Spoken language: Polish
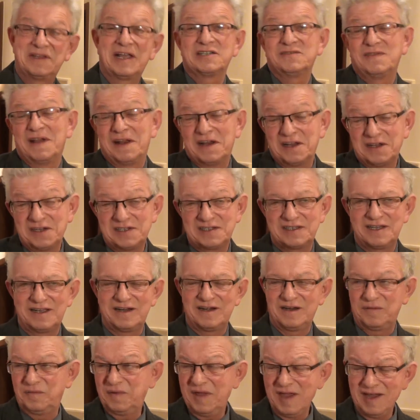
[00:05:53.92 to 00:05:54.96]
tak zwanej
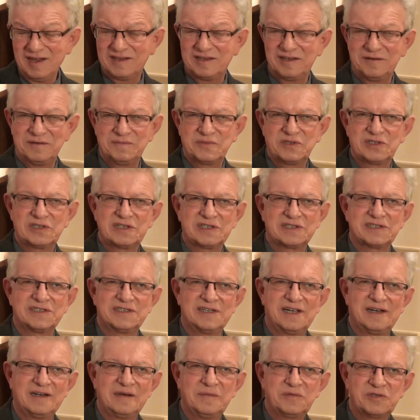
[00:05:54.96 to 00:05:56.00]
starej, pięknej przecież
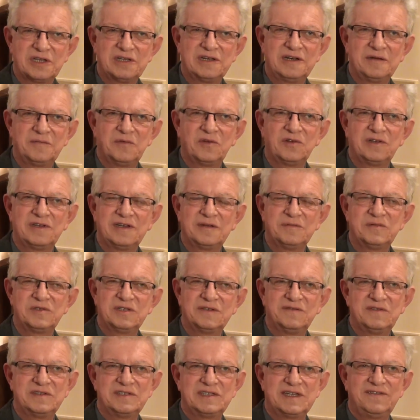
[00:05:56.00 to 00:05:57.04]
sali przed remontem,
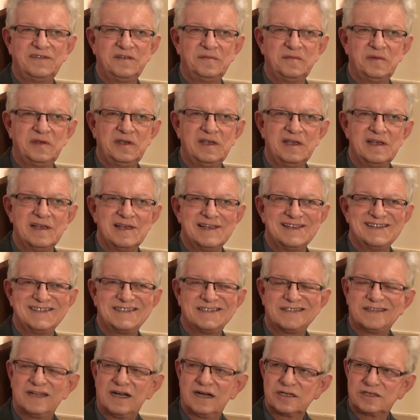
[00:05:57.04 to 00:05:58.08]
że wystawimy
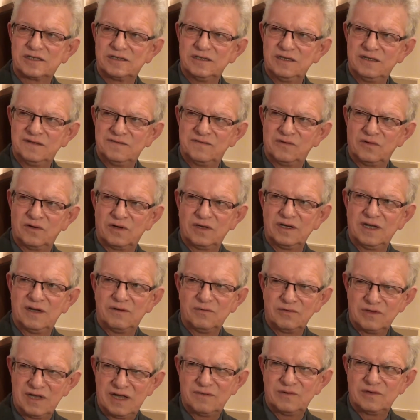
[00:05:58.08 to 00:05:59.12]
straszny dwór. Nie
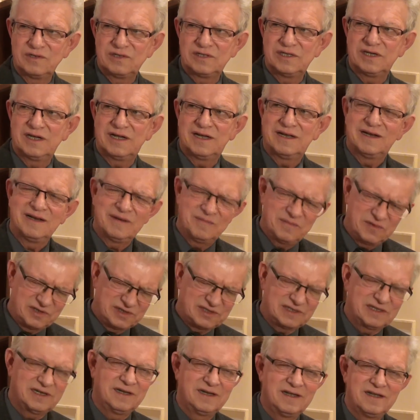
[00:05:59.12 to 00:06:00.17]
udało się, ale
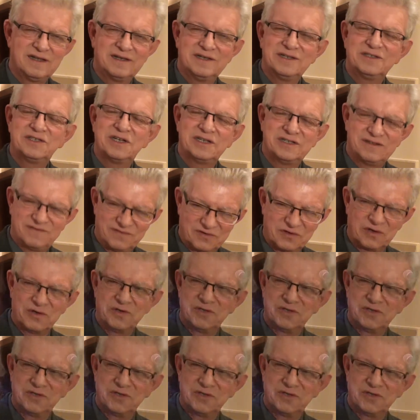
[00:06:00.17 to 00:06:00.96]
myślę, że się w